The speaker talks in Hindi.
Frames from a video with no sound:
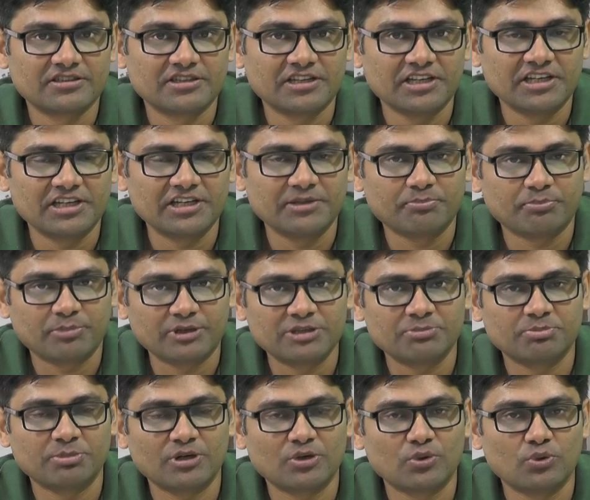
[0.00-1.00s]
के पद
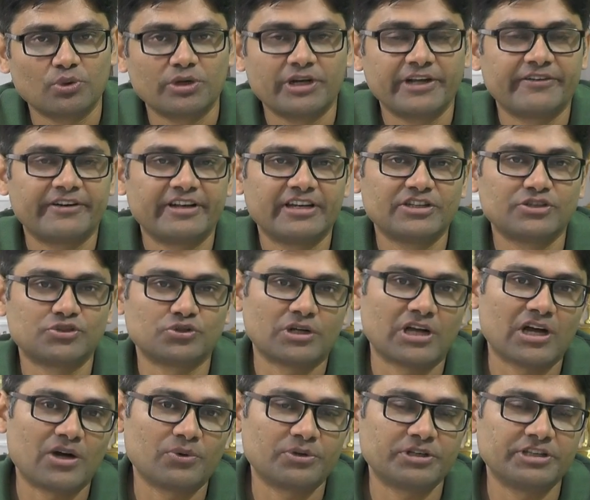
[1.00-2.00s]
पर होने वाले
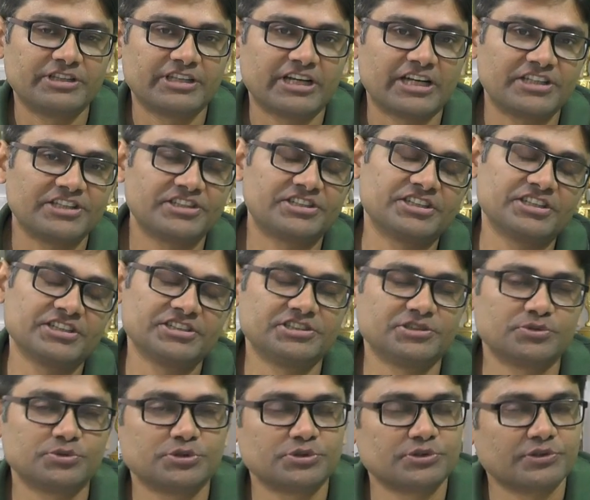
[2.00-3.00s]
चुनाव की तारीखें
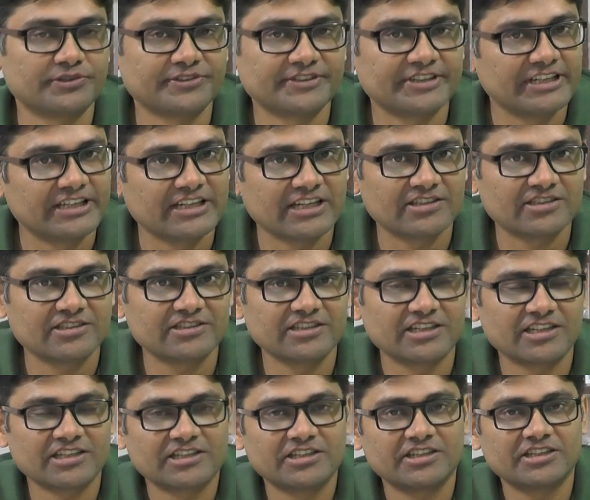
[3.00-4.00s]
जीव ज्यों नज़दीक आती
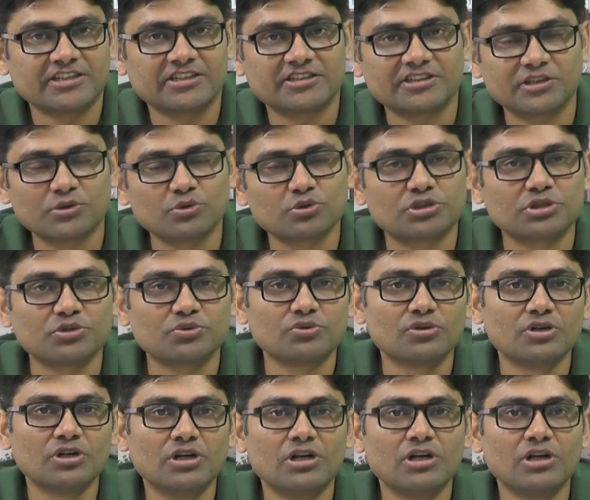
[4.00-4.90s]
जा रही हैं त्यों त्यों